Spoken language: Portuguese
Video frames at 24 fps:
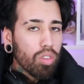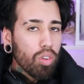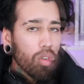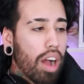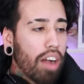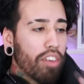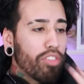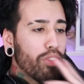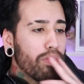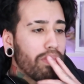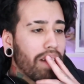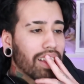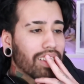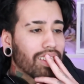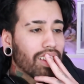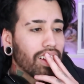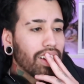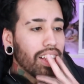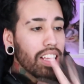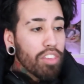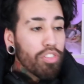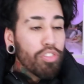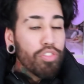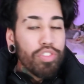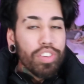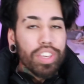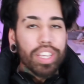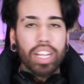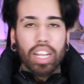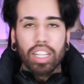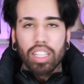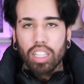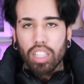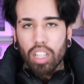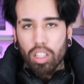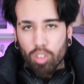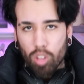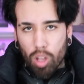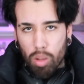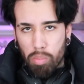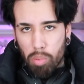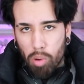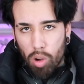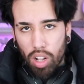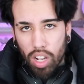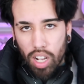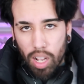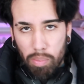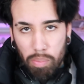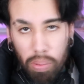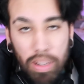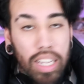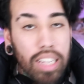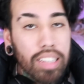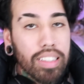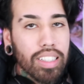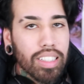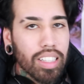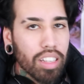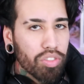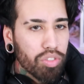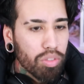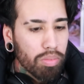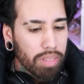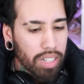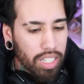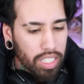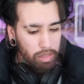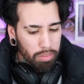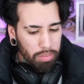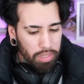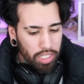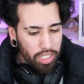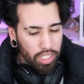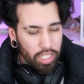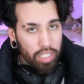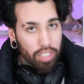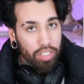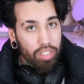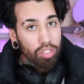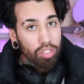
A fumaça nem fica dentro da tua boca. Por que, que você tá fumando? Me diz.